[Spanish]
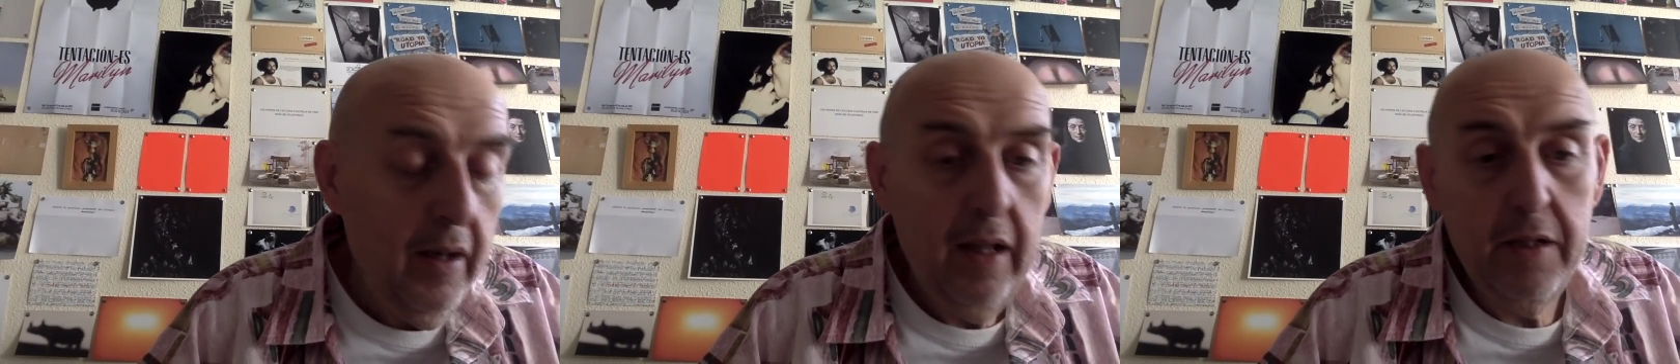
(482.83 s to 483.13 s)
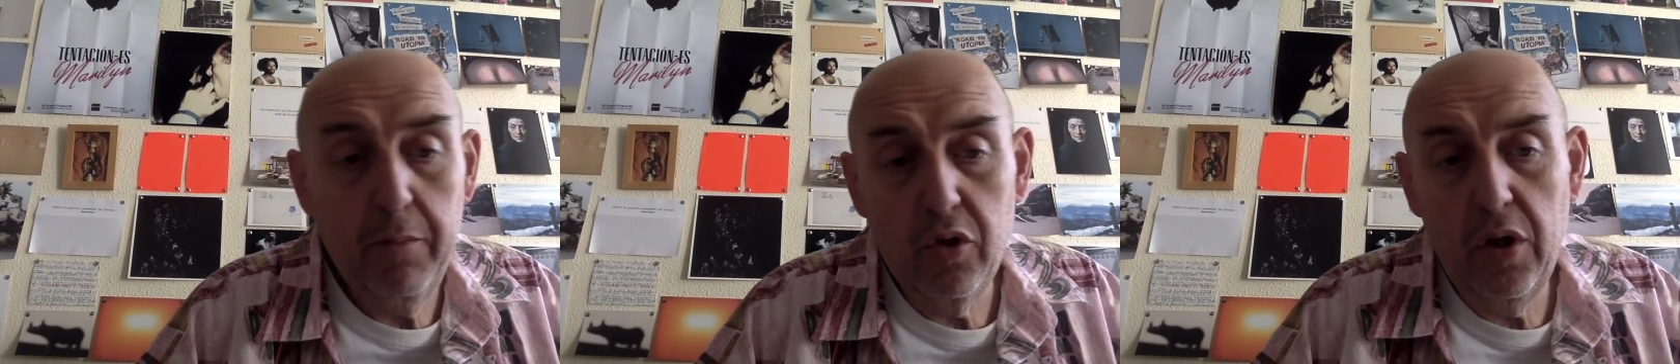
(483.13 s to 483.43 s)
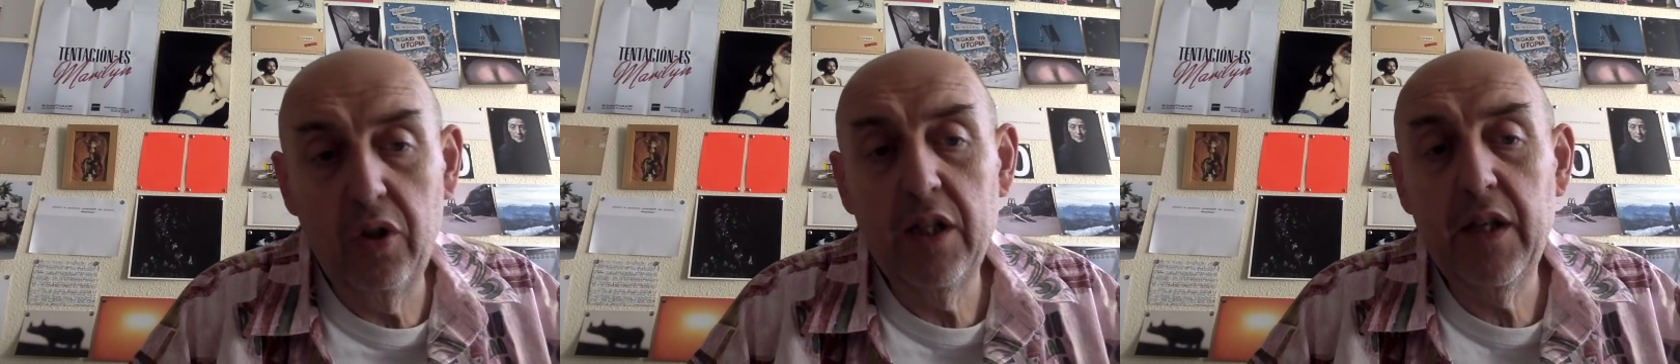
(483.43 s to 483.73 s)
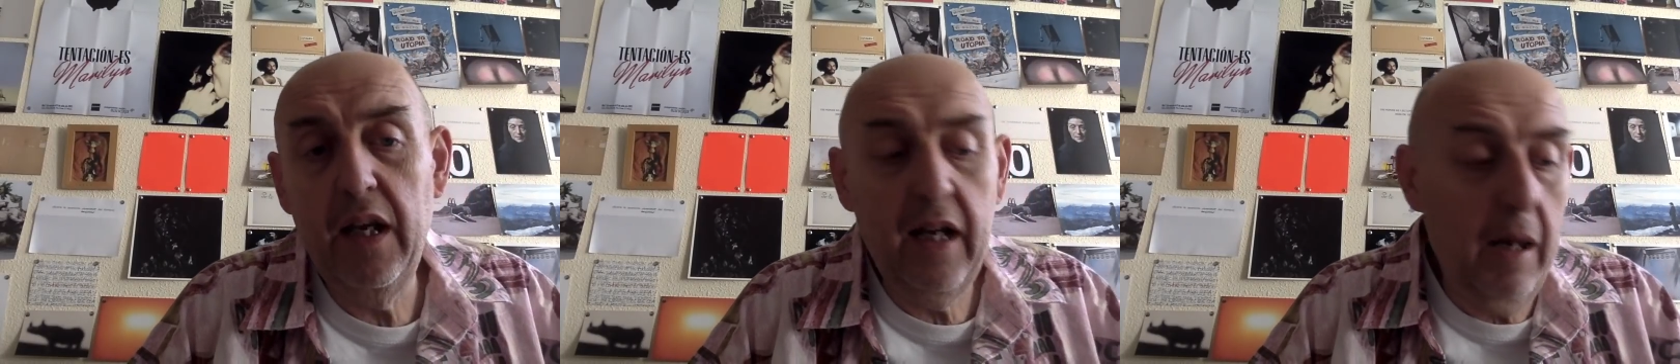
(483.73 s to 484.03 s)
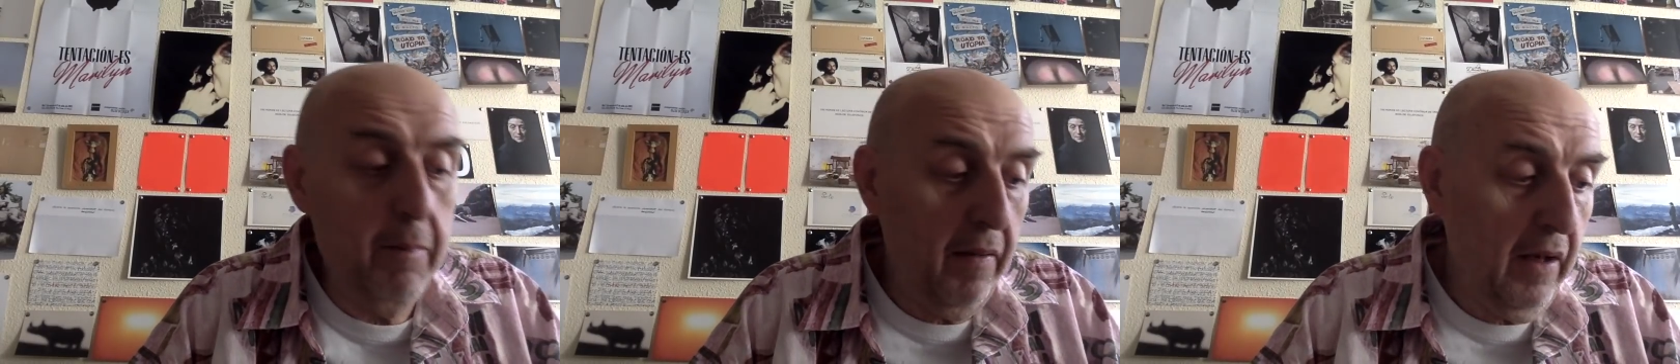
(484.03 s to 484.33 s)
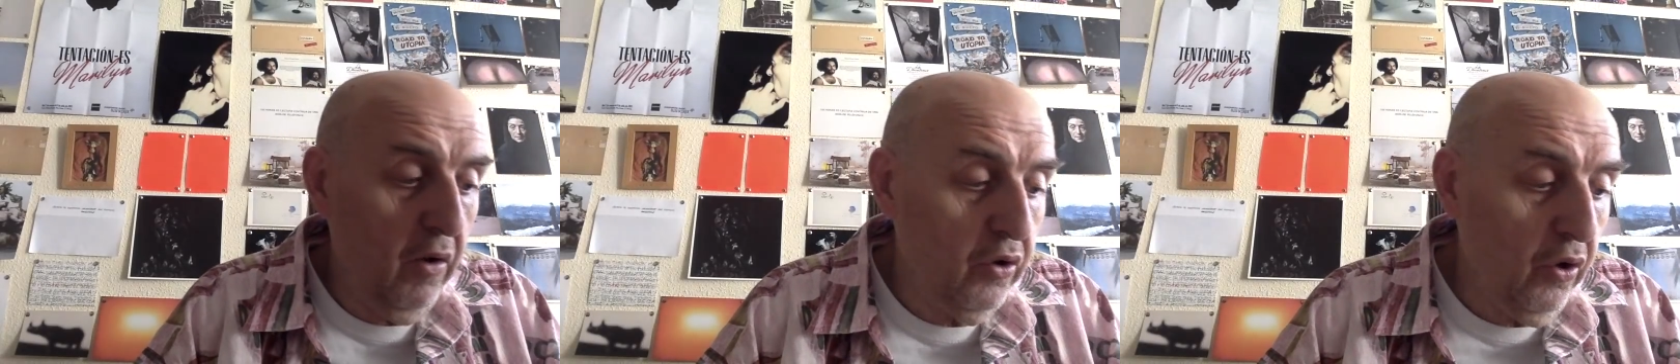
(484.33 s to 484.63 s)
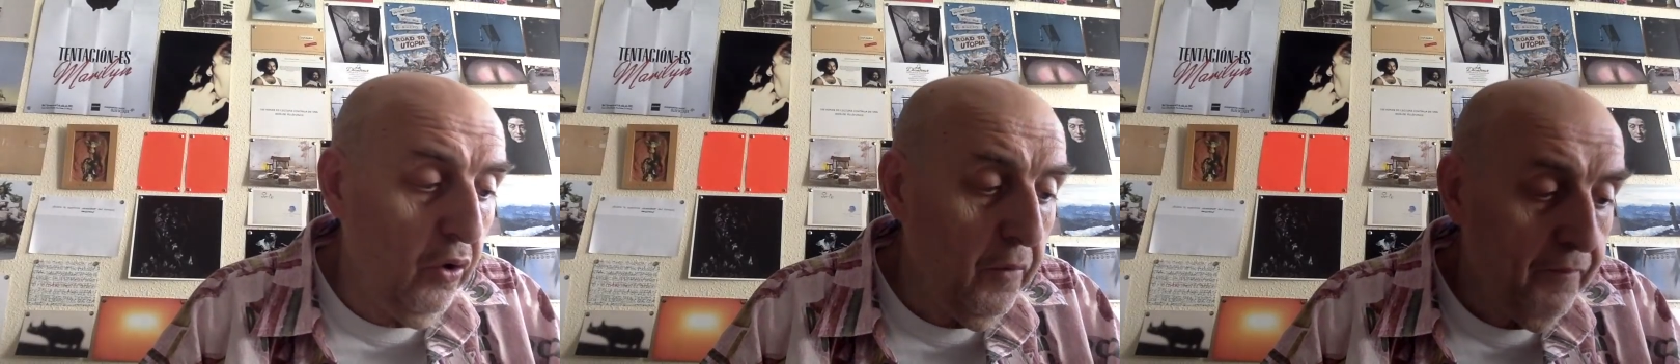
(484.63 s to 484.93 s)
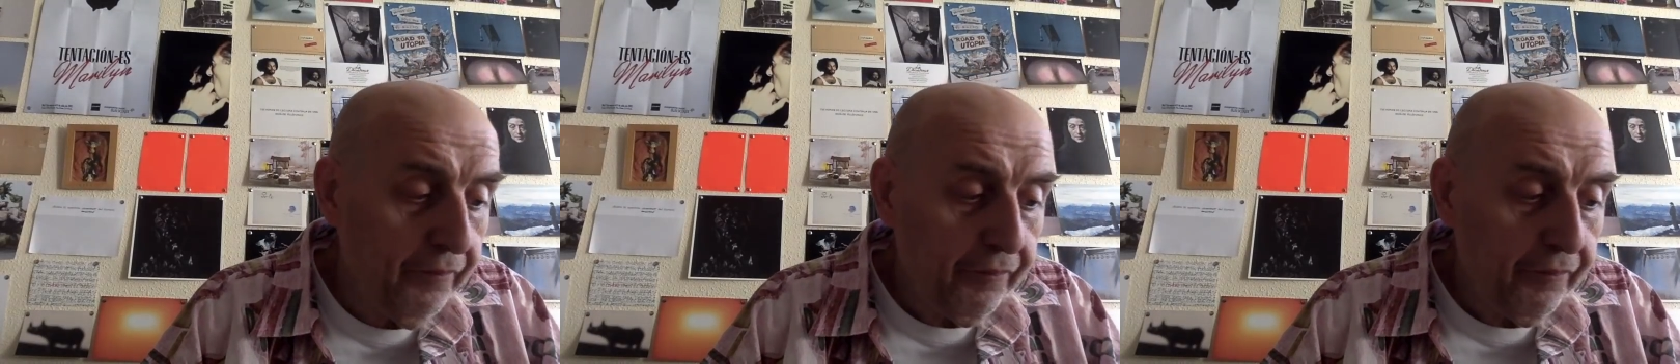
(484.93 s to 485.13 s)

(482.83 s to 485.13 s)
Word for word: La disposición de Séneca a perderlo todo